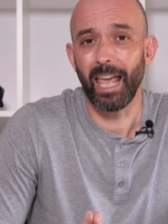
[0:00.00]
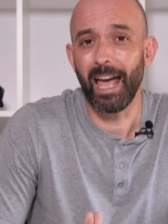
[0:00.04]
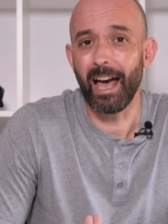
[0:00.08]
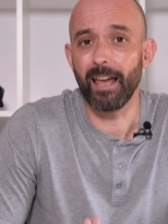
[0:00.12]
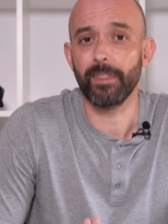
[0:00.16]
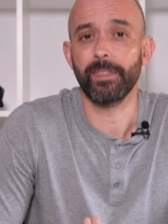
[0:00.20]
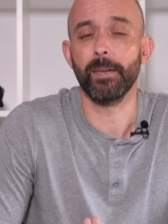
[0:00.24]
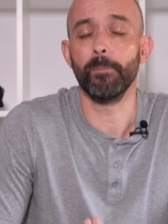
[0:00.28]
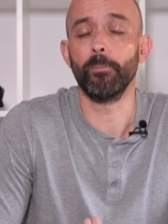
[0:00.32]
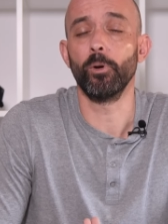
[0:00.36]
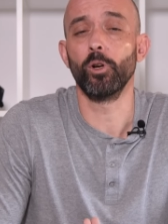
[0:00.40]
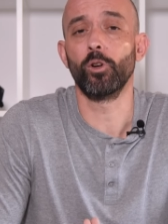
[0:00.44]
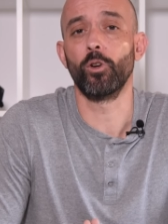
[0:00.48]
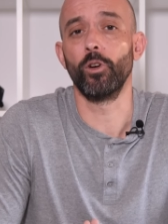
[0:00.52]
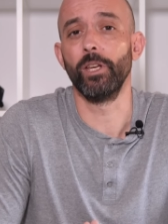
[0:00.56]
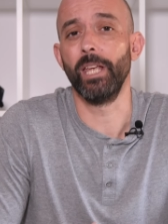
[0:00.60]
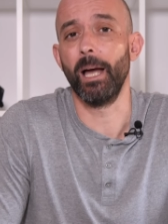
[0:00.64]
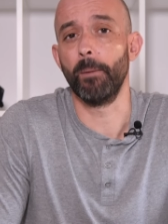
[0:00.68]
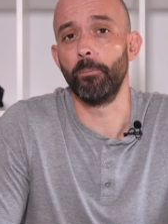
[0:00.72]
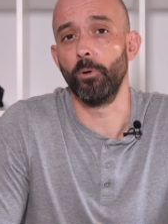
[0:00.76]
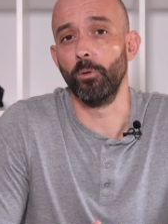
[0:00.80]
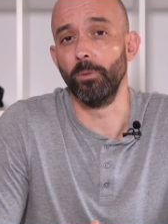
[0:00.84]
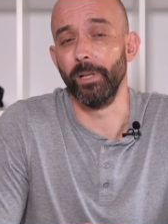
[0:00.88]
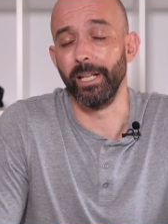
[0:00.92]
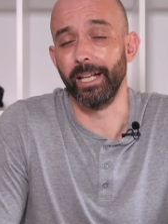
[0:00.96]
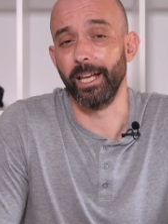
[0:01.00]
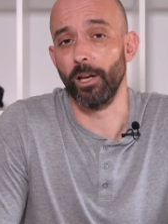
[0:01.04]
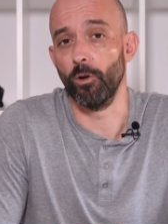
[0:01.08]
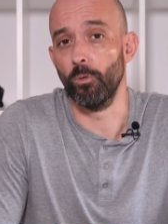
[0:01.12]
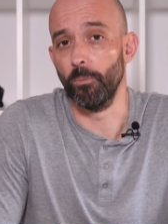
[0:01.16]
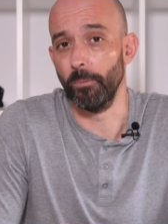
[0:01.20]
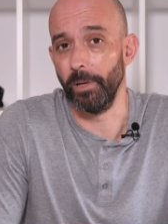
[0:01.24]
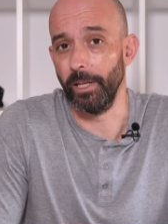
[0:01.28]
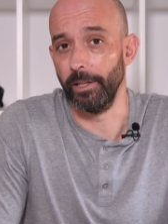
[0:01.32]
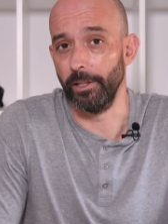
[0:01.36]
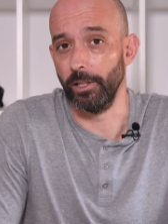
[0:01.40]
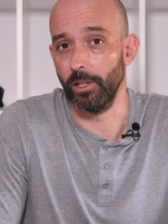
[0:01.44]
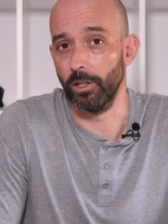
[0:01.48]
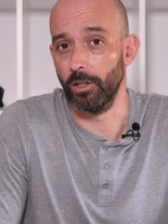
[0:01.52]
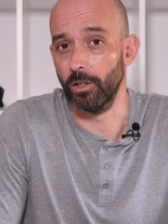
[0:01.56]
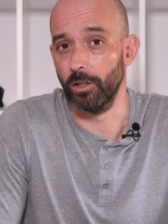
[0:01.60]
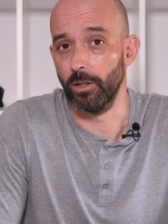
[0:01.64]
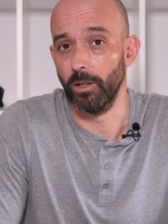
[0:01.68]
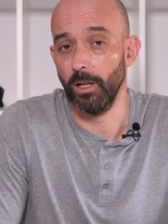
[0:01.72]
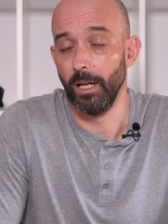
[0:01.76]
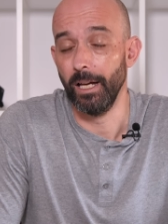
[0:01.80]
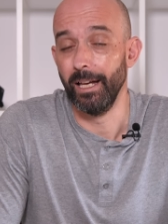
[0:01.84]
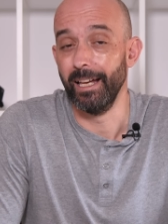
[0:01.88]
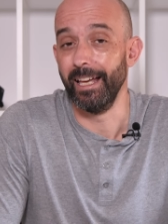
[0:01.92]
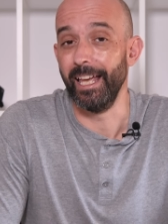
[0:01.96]
Hace poco ya publiqué un
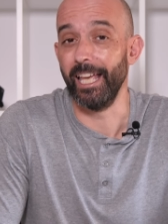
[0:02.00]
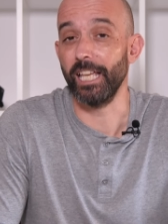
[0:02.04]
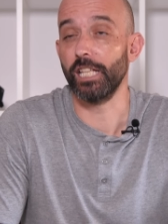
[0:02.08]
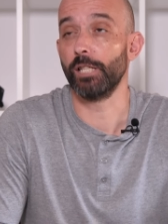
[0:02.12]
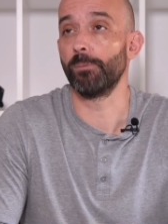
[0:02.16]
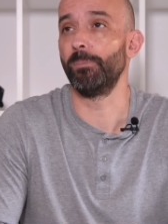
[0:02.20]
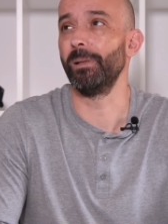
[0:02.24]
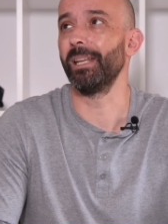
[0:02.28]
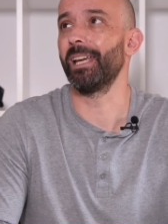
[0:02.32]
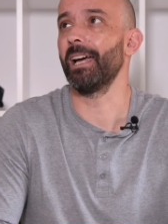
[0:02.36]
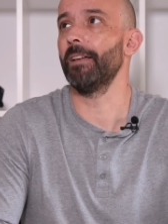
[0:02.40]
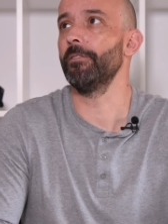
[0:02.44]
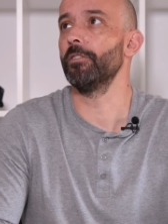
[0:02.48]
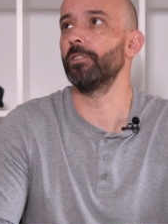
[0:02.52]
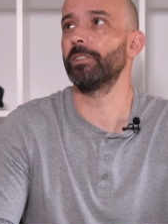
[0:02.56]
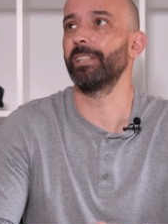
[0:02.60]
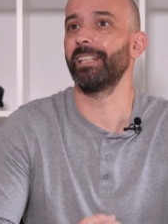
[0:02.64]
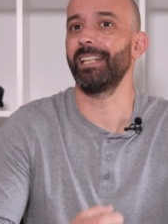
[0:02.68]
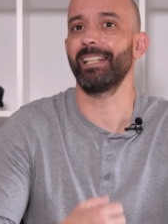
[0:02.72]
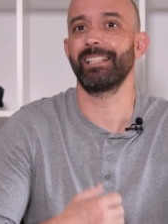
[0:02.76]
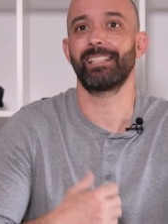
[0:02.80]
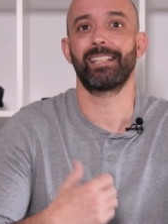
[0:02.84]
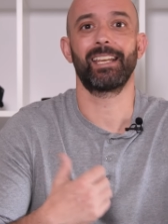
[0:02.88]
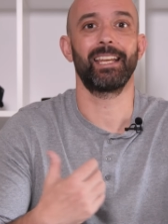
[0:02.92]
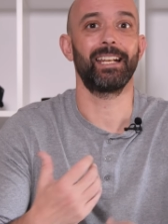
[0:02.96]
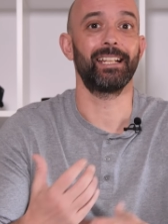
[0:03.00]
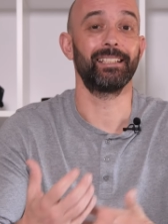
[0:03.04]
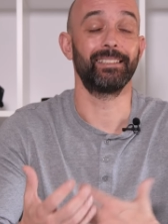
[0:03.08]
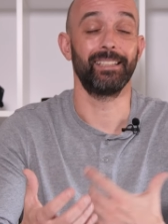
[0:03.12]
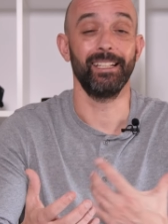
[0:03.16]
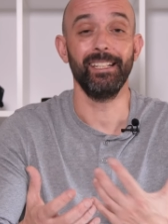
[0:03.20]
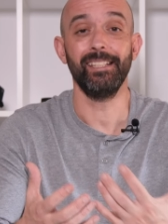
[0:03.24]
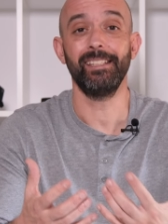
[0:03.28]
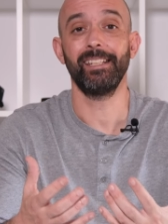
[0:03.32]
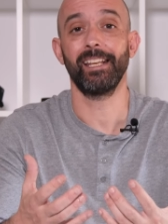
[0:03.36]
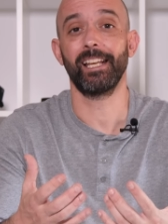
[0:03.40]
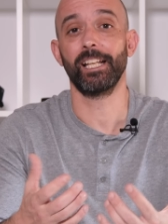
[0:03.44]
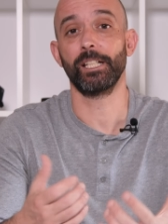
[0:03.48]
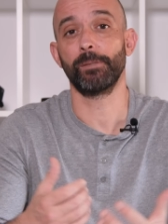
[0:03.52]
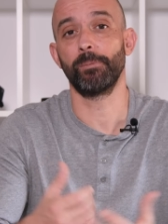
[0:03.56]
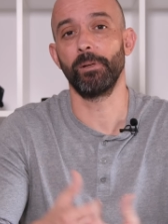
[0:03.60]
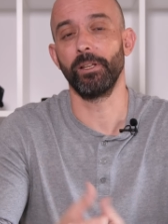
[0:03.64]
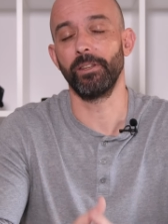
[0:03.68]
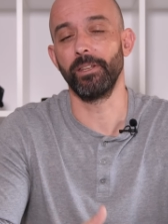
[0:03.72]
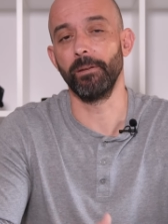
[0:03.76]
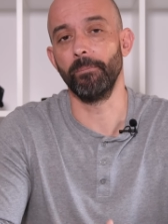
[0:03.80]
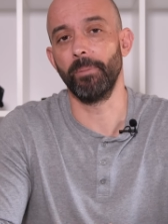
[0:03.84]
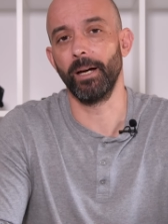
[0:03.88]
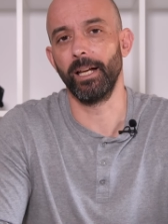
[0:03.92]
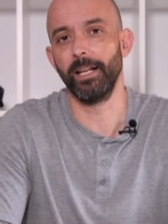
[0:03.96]
vídeo explicándote las características
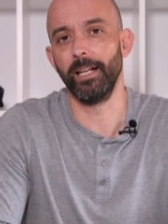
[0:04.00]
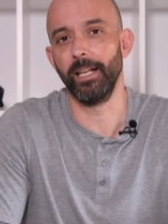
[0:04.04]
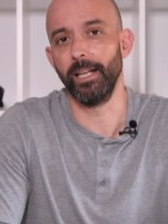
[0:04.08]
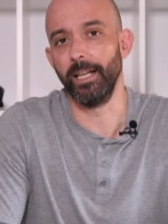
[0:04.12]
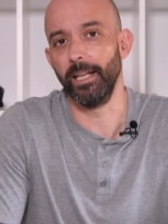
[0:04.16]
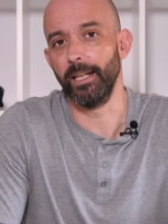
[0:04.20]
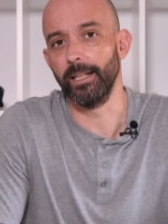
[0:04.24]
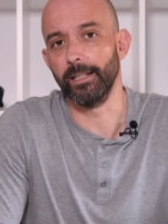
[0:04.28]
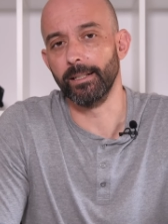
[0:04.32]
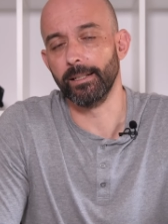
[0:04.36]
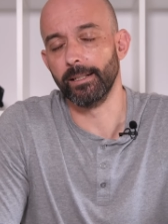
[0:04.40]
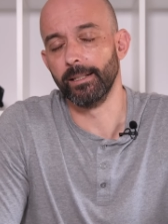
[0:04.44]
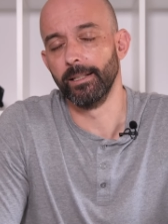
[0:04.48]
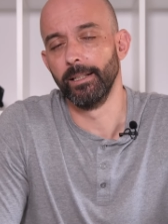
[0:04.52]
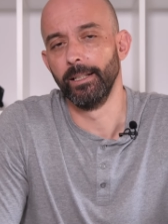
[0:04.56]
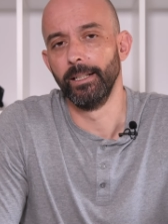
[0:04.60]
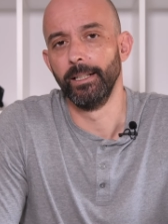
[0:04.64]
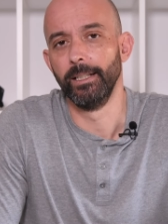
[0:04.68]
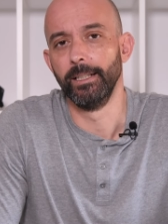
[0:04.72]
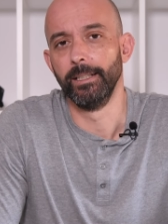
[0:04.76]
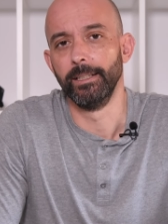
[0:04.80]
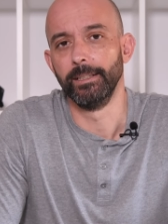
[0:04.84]
principales